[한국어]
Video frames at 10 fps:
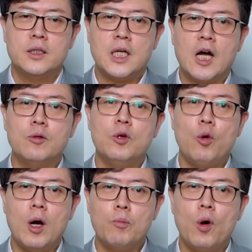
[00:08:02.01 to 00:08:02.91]

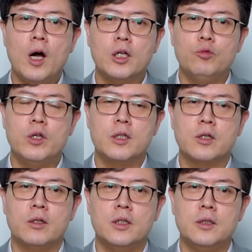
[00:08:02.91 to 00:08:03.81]
자금을 확보하기
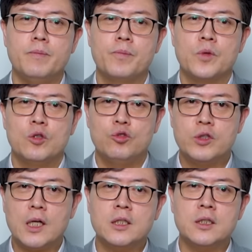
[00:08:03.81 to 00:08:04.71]
위해서는
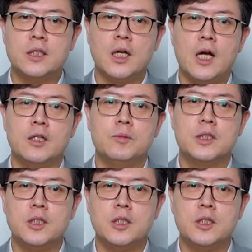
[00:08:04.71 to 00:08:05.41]
유상증자나 아니면